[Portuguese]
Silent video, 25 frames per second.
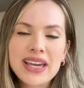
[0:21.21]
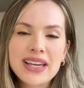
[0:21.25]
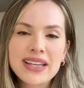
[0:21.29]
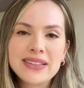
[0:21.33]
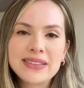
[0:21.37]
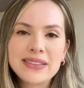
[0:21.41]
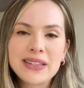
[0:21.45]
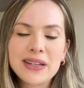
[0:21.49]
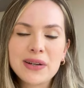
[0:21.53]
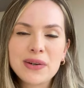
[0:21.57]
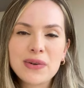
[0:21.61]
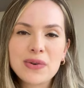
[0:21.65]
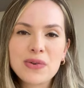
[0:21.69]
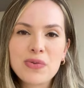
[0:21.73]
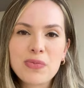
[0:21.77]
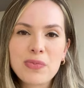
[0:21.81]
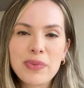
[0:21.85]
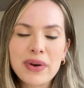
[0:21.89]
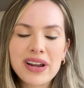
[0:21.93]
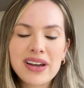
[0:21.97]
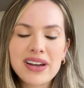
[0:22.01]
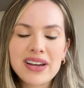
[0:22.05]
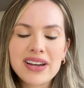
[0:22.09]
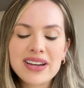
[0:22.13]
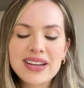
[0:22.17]
Então,
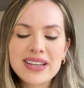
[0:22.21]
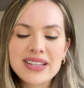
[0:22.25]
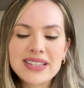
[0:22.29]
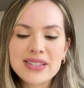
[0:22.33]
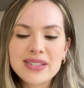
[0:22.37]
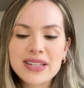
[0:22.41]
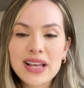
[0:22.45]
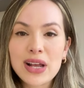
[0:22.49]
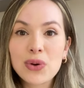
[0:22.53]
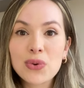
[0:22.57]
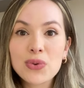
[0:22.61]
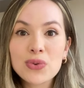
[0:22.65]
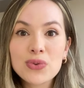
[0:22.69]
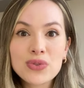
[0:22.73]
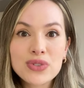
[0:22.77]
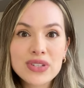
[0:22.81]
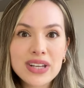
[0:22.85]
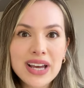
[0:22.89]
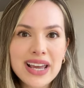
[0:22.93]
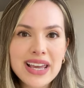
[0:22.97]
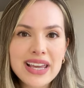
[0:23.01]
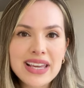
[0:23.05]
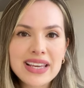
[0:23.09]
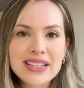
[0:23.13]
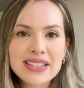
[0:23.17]
para esses alunos
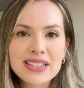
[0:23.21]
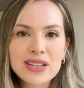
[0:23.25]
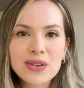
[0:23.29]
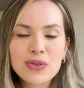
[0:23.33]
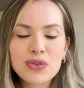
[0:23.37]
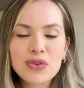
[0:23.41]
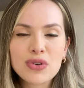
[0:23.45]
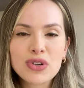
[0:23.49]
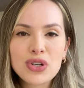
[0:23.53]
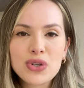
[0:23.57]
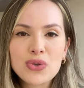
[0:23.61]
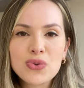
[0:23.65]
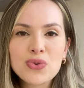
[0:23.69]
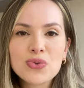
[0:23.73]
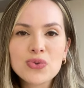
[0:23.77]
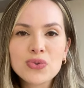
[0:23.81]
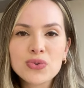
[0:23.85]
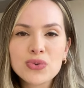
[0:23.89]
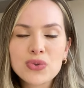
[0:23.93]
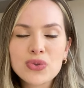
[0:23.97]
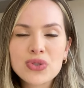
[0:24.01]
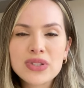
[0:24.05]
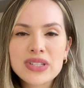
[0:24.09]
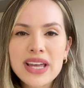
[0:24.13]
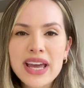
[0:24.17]
aí que são oriundos,